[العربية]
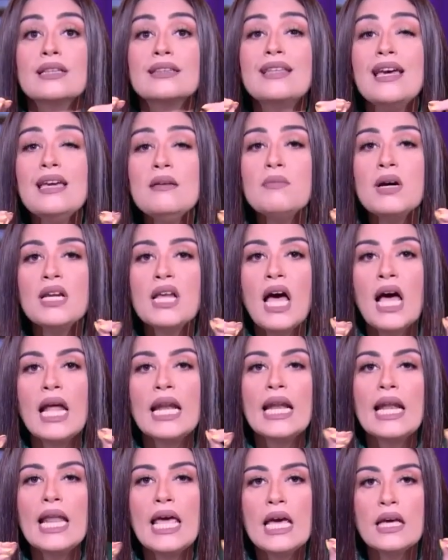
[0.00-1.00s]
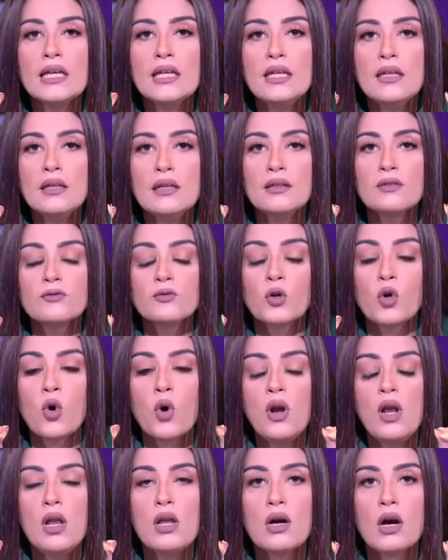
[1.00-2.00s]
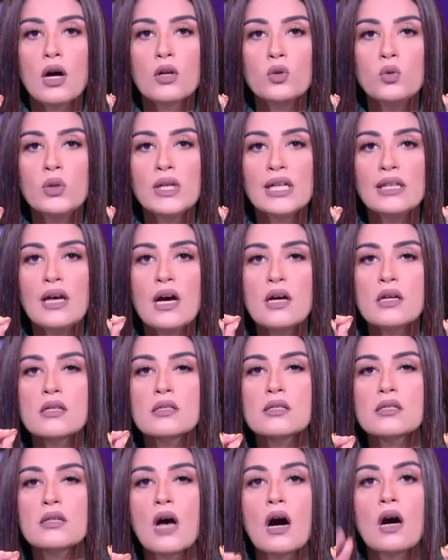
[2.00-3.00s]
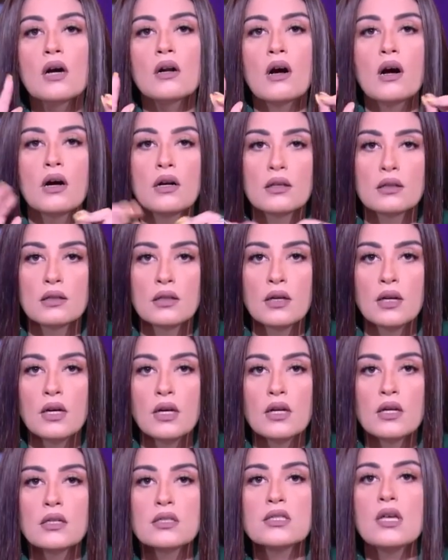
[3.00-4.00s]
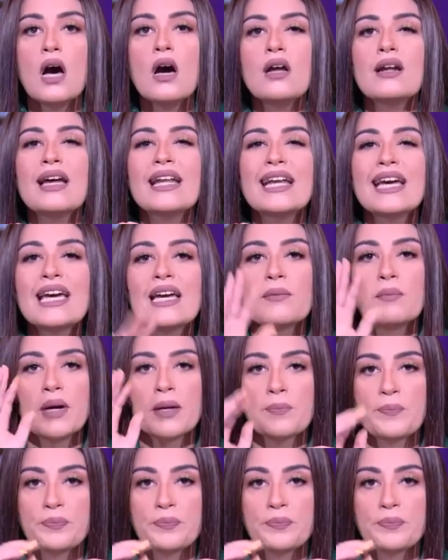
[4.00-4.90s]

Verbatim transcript: دايما هنلاقي في كل قانون كده ثغره ثغره رخمه